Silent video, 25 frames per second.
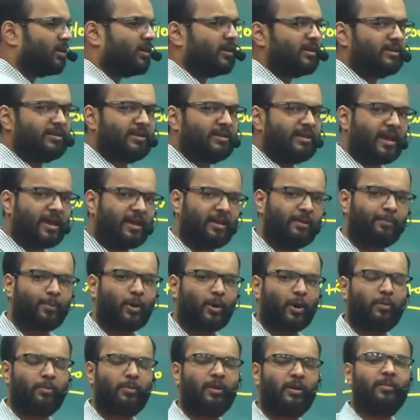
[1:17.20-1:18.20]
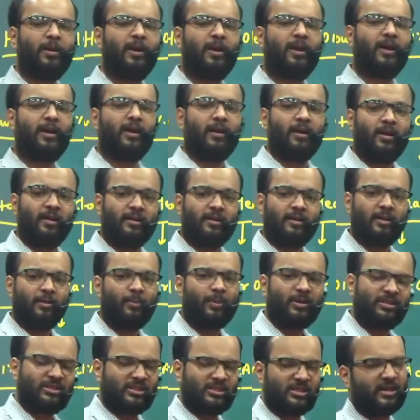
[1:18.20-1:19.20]
यही प्रॉब्लम है कि
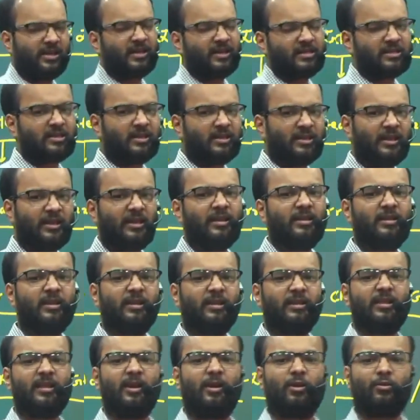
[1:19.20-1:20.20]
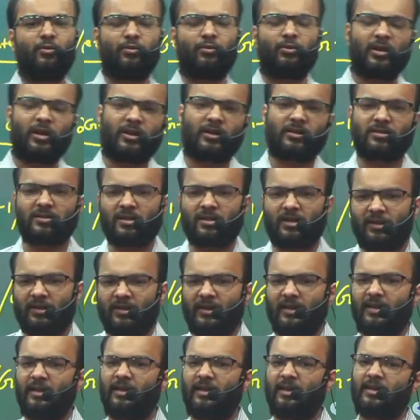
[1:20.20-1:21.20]
बच्चे टेस्ट नहीं देते हैं और उनका रिजल्ट
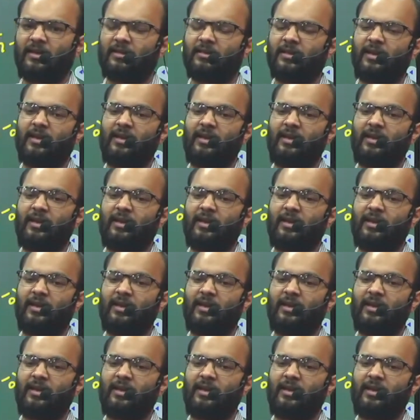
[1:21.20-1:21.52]
नहीं आता है